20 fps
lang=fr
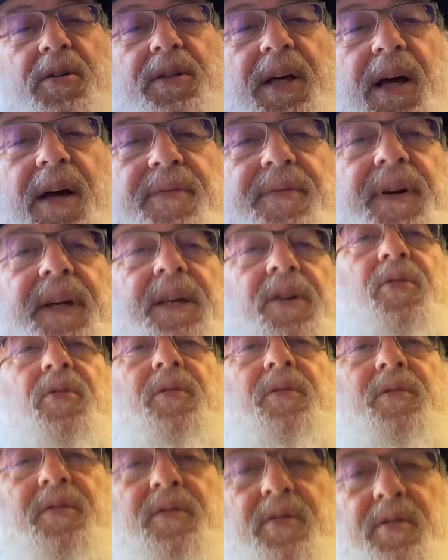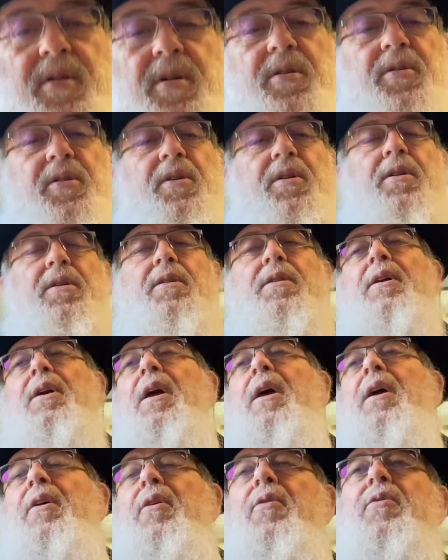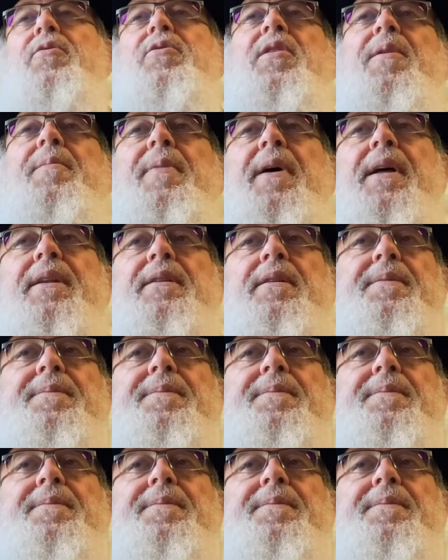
travaillant euh, le Shabbat